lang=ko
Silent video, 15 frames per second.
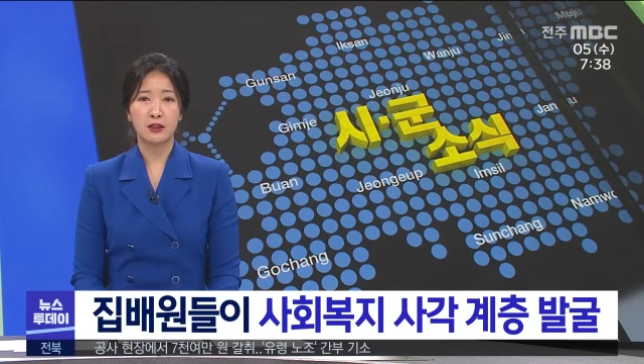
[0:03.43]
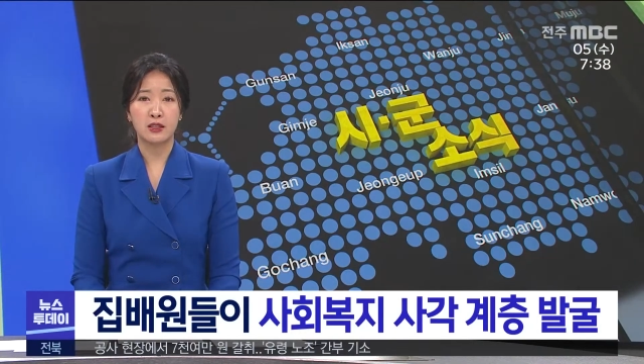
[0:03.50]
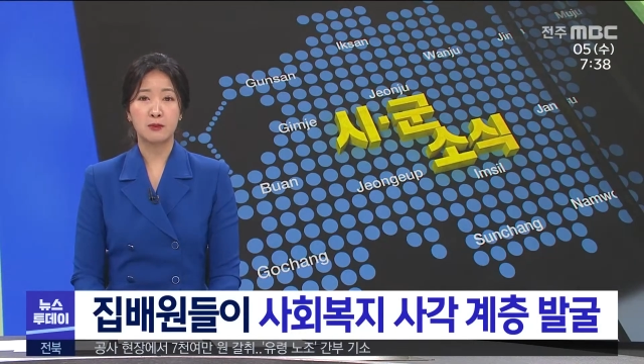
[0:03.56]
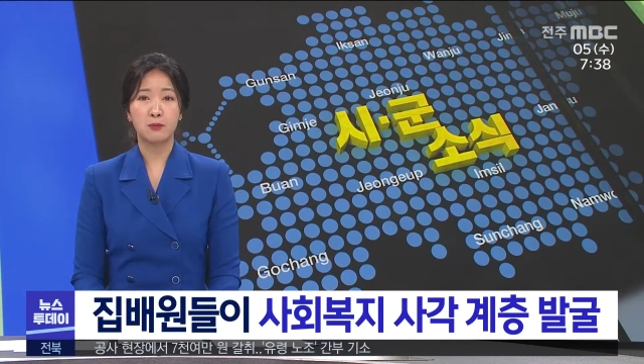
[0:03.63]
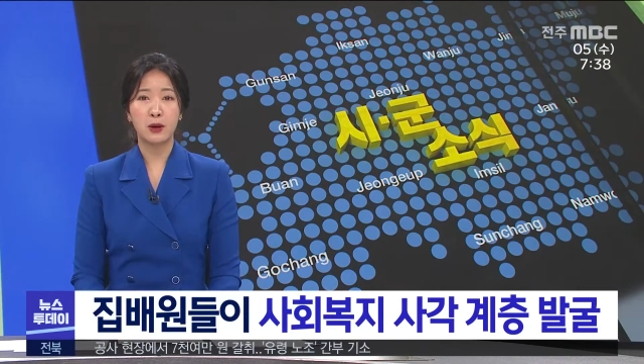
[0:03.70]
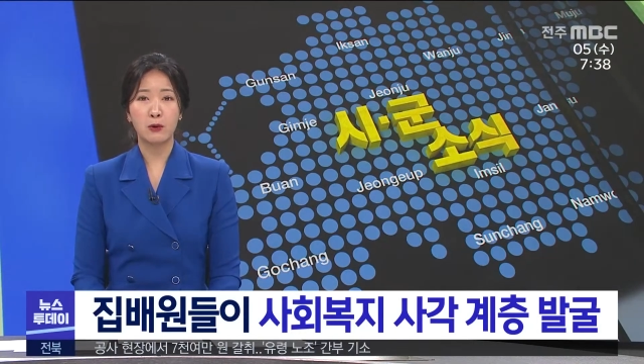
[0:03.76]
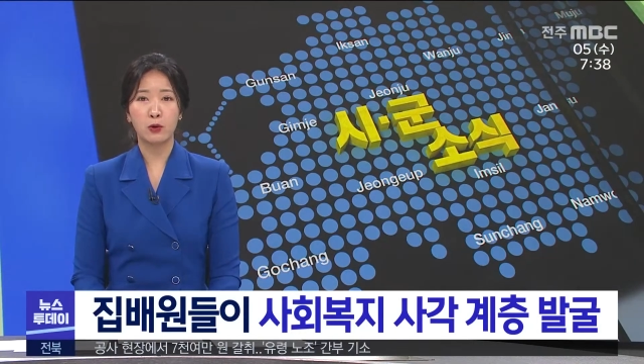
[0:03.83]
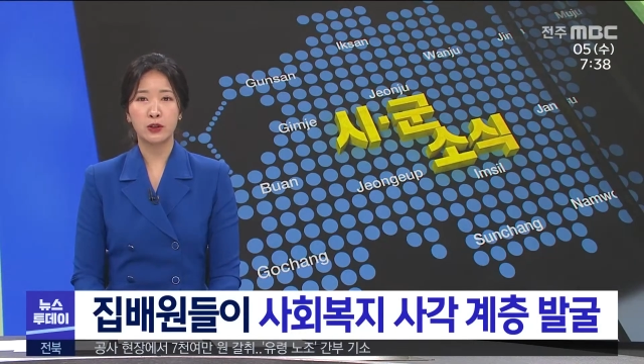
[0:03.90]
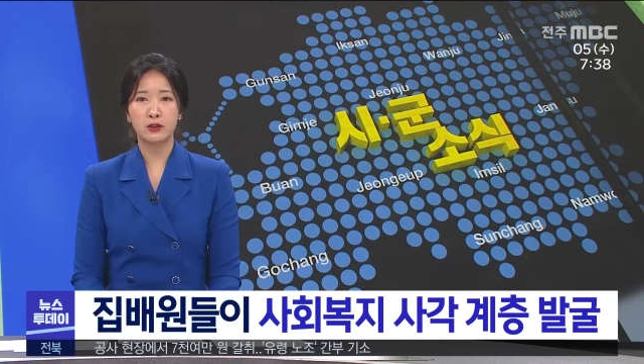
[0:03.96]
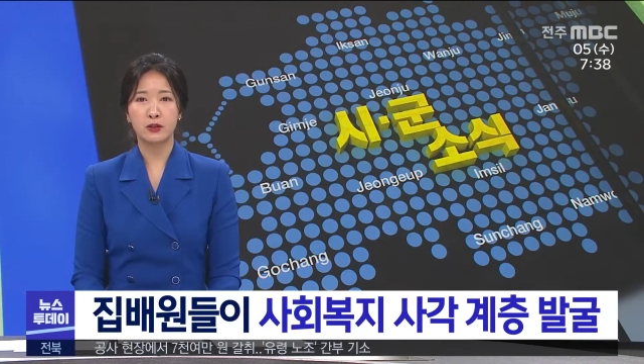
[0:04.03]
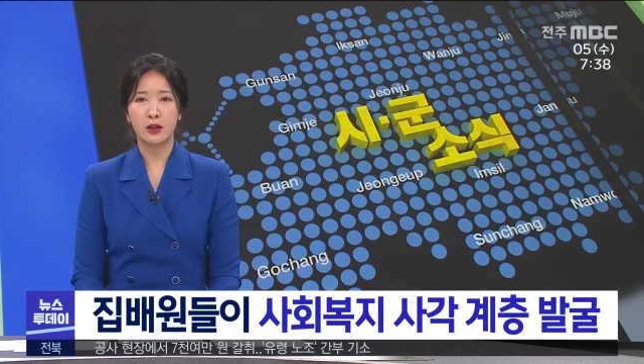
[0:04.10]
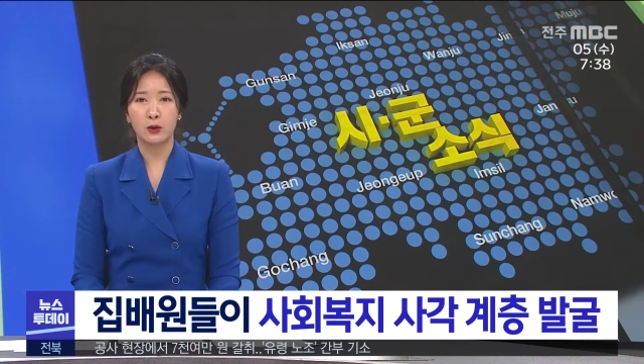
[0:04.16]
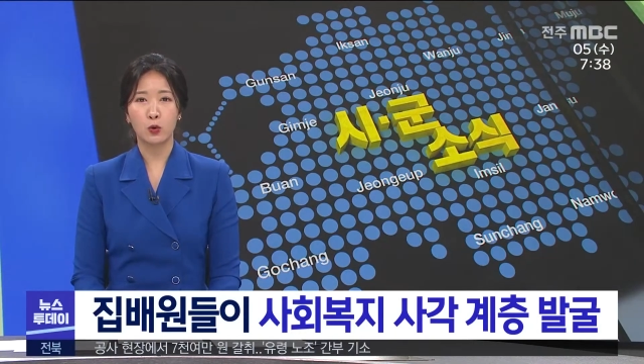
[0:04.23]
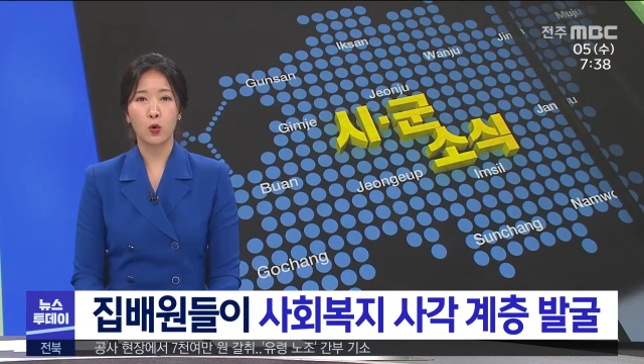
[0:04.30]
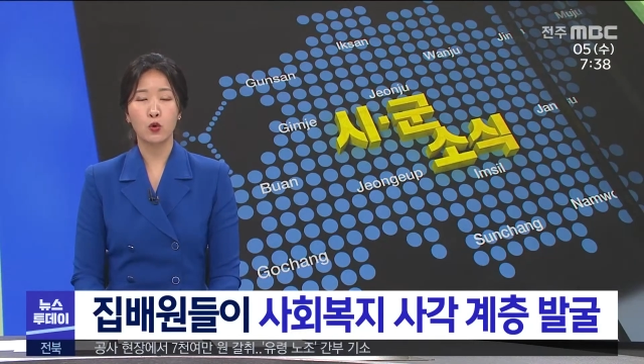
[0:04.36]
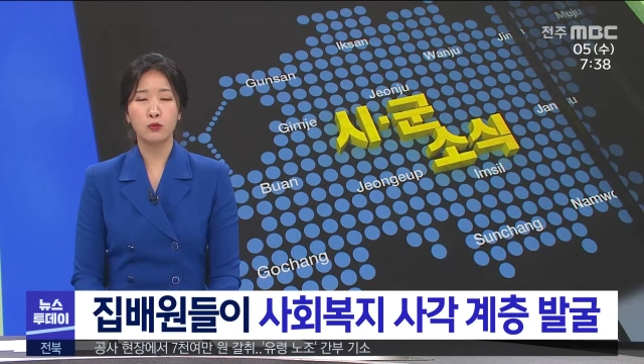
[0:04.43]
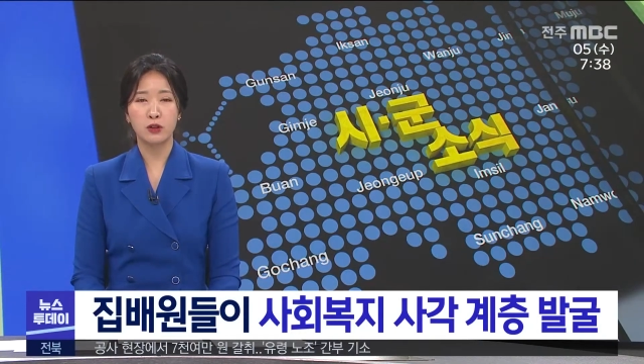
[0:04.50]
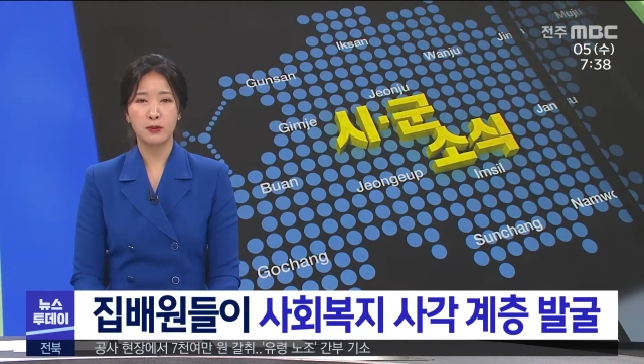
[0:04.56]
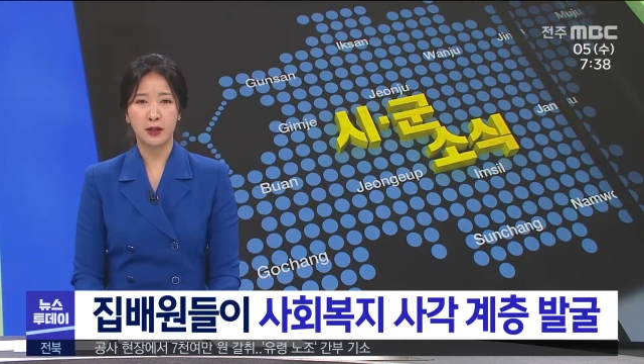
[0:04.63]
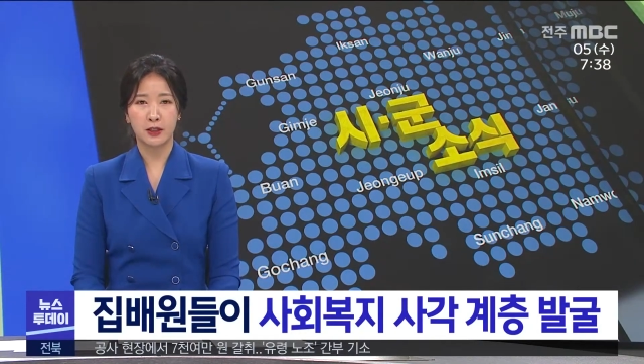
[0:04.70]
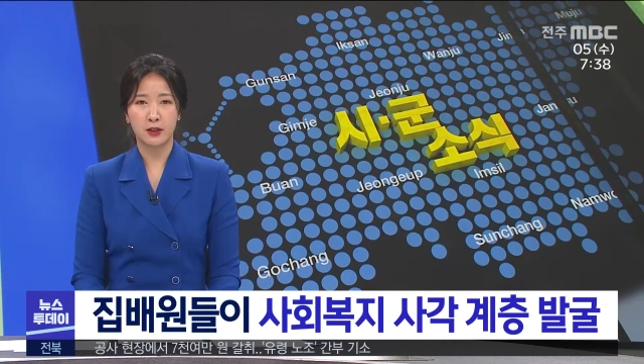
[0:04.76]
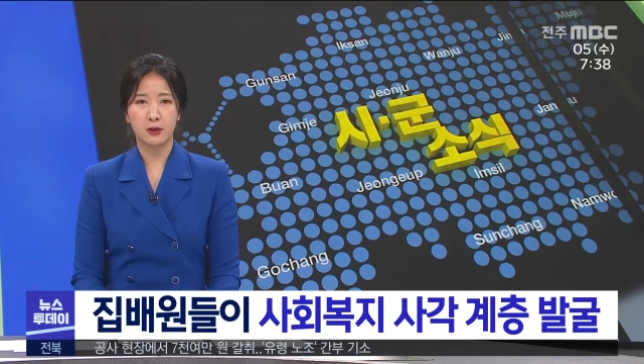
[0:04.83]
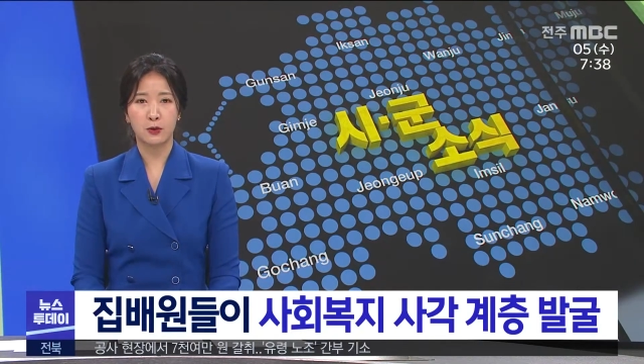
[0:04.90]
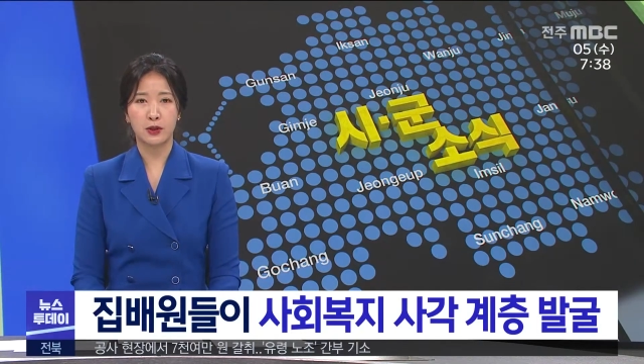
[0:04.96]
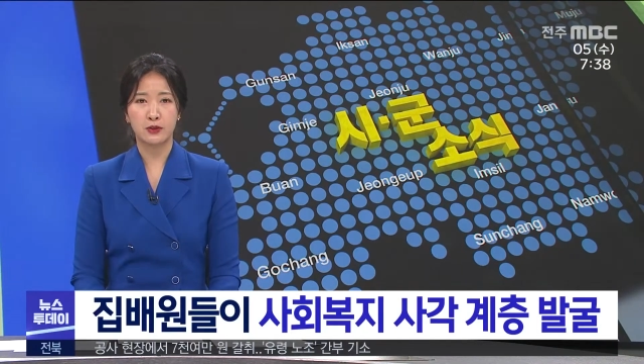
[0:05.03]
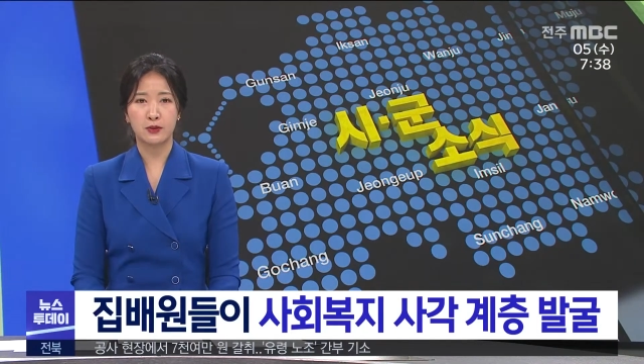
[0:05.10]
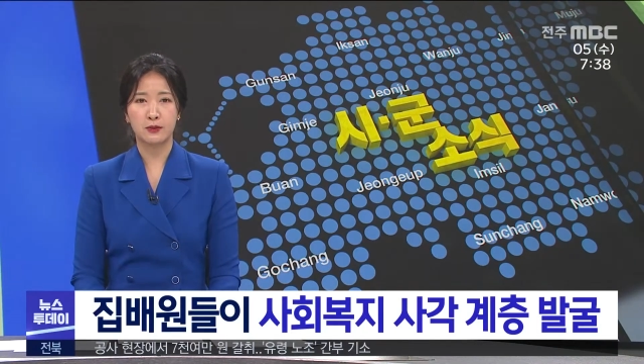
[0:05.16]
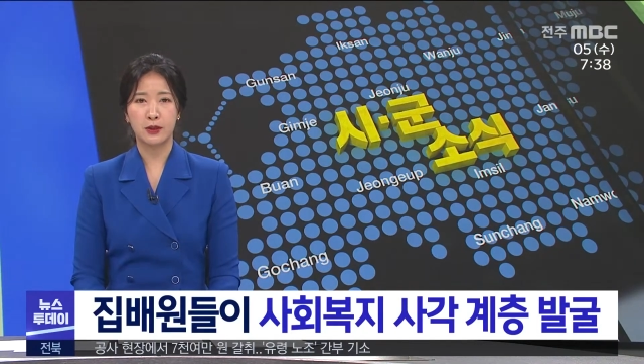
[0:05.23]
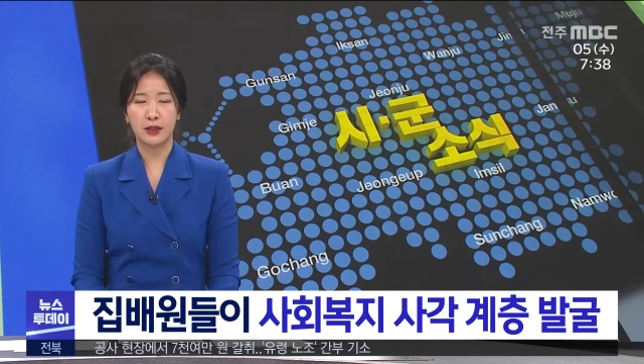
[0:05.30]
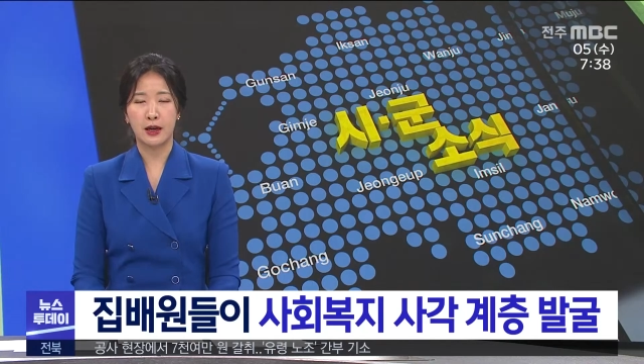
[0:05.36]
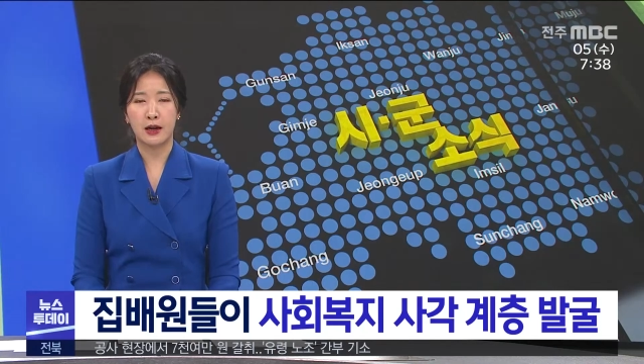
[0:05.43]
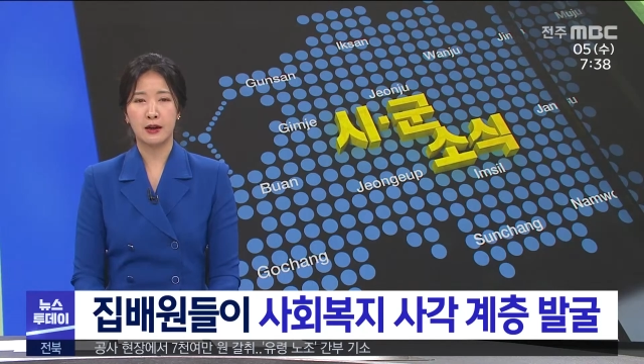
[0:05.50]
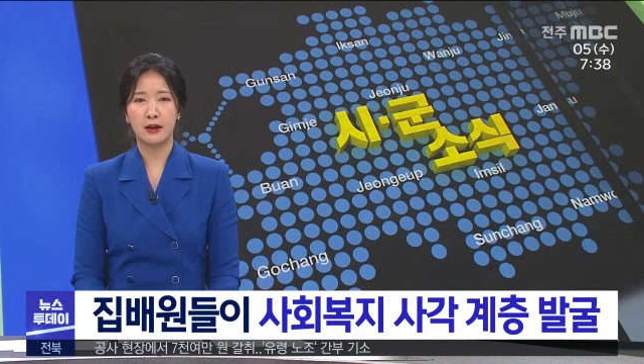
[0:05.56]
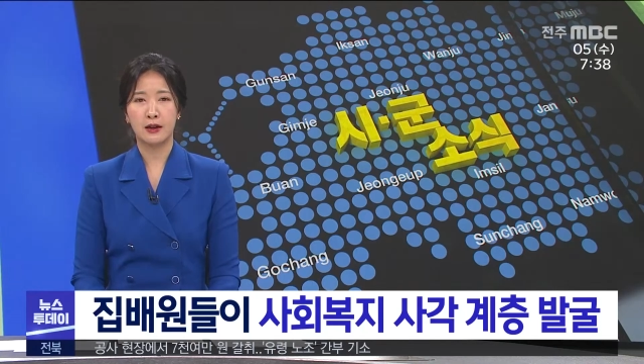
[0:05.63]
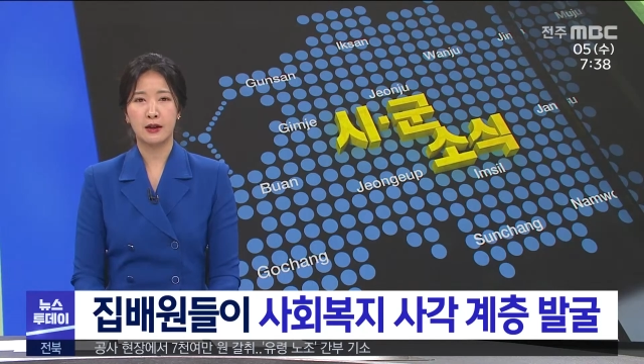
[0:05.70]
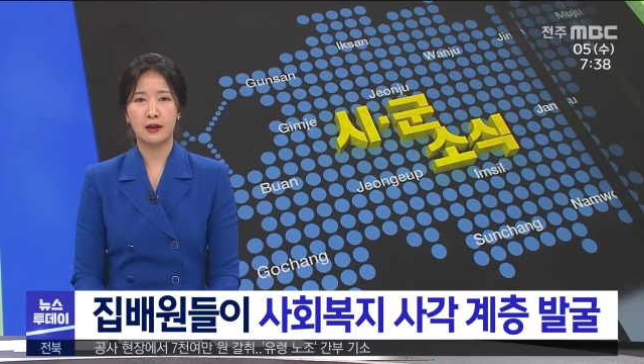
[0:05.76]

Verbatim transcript: 집배원들의 도움을 받기로 했습니다.